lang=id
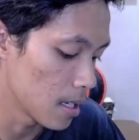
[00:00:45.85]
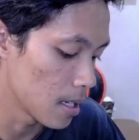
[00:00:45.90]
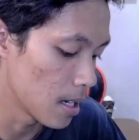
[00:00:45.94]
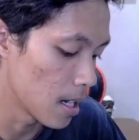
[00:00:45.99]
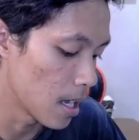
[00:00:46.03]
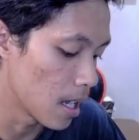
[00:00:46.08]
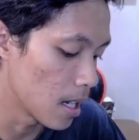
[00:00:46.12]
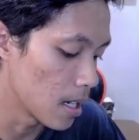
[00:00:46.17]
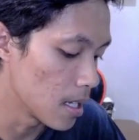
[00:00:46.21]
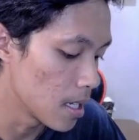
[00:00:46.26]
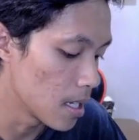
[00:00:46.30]

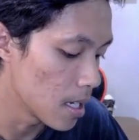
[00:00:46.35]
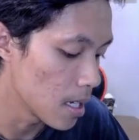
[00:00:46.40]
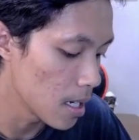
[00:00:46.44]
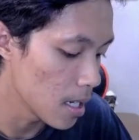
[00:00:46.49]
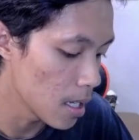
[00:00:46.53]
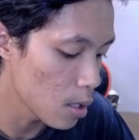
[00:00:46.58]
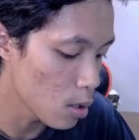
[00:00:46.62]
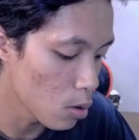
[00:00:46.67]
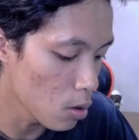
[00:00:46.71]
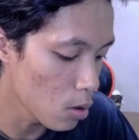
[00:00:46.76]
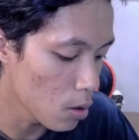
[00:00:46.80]
Nah di sini
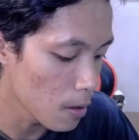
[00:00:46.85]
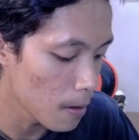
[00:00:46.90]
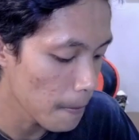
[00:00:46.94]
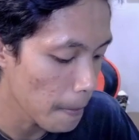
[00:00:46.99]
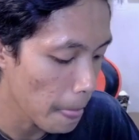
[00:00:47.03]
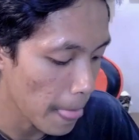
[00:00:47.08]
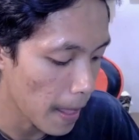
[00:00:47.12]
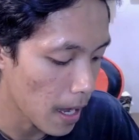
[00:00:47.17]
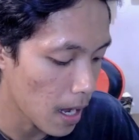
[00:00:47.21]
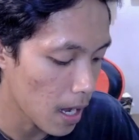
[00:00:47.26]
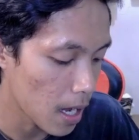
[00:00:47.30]
itu
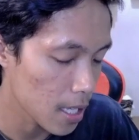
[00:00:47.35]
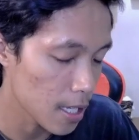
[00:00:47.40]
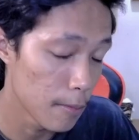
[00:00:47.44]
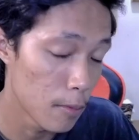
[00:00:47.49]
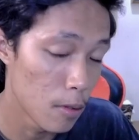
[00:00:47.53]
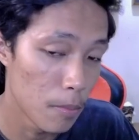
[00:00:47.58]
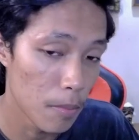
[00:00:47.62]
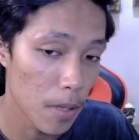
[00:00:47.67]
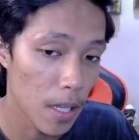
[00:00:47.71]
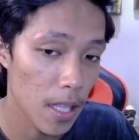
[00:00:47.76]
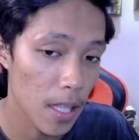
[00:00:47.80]
nah,
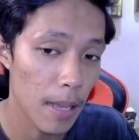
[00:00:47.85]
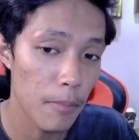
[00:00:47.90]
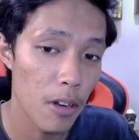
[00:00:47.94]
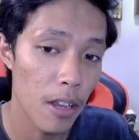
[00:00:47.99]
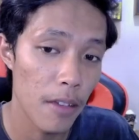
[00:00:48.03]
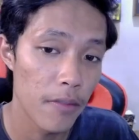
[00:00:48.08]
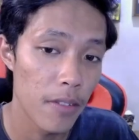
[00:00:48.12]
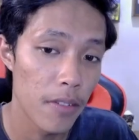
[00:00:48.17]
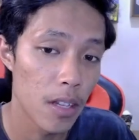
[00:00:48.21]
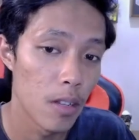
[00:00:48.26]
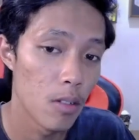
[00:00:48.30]
sebelum kita mulai
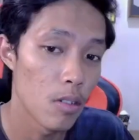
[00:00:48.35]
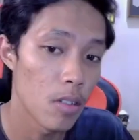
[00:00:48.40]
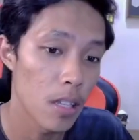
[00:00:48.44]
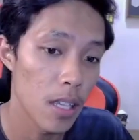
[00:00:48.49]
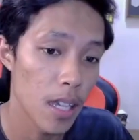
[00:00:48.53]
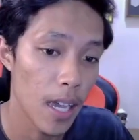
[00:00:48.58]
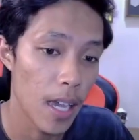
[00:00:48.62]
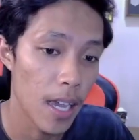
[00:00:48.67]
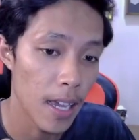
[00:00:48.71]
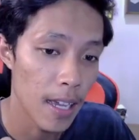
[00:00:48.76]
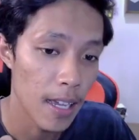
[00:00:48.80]

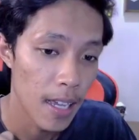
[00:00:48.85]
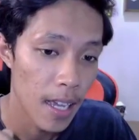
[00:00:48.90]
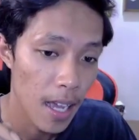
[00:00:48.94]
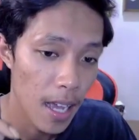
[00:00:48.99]
videonya,